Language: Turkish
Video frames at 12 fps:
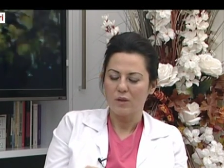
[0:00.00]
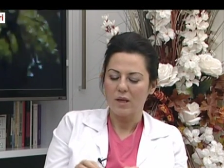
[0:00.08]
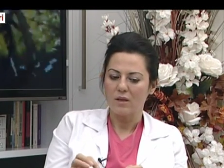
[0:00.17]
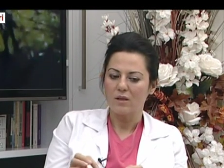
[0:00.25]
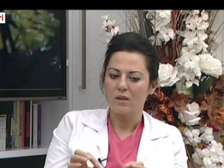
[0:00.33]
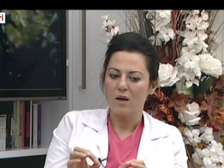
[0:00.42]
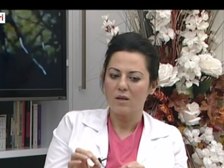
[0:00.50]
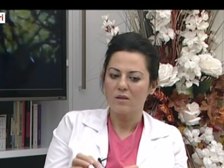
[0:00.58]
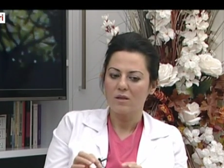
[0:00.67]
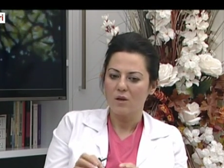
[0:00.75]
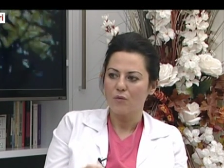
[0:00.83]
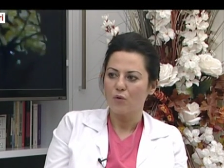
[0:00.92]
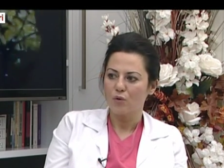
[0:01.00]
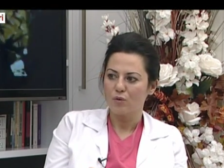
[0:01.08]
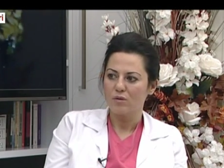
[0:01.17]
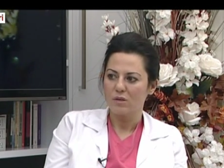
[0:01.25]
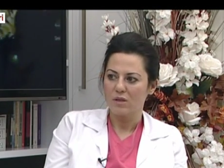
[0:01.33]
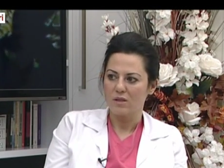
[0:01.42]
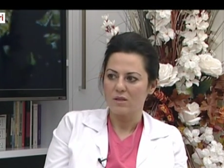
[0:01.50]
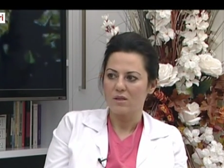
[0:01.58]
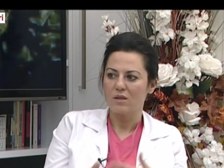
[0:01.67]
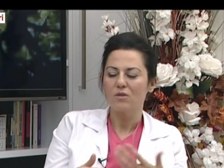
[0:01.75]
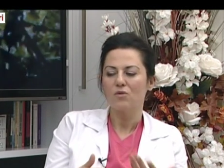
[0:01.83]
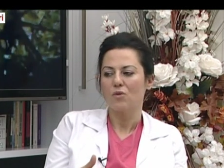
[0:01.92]
Yani antral folikül
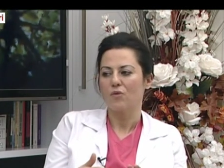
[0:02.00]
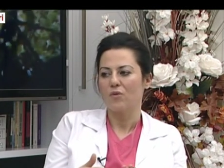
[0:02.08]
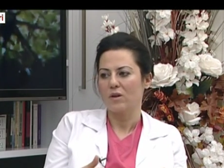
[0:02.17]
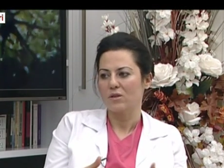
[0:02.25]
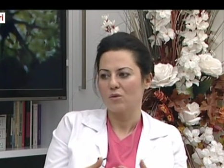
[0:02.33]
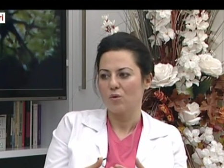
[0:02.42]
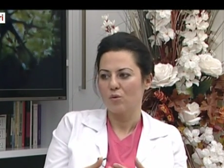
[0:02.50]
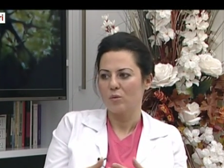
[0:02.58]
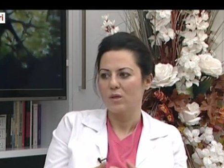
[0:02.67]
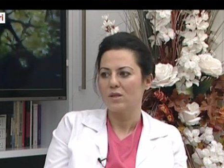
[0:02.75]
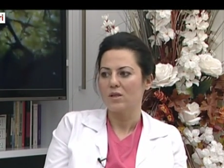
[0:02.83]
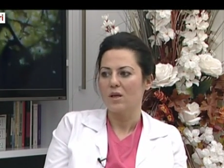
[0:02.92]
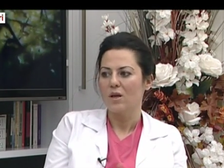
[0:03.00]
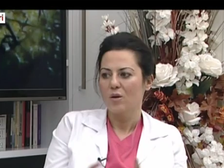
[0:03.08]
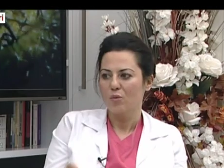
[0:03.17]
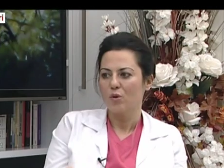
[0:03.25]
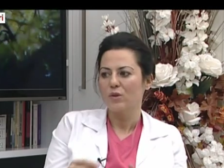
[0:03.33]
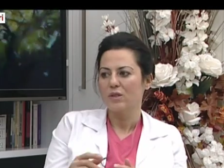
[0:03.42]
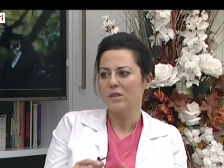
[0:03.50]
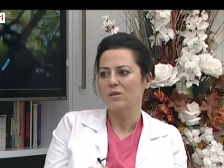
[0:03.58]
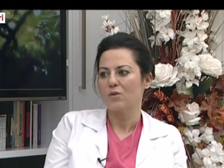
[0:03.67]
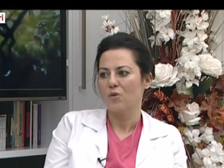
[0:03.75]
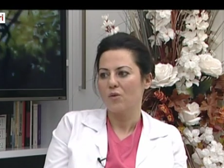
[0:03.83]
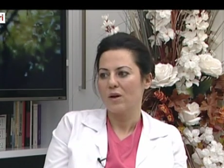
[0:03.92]
sayısının çok fazla olması
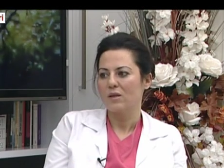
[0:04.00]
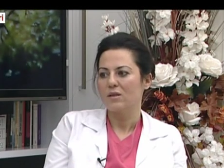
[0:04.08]
polikistik over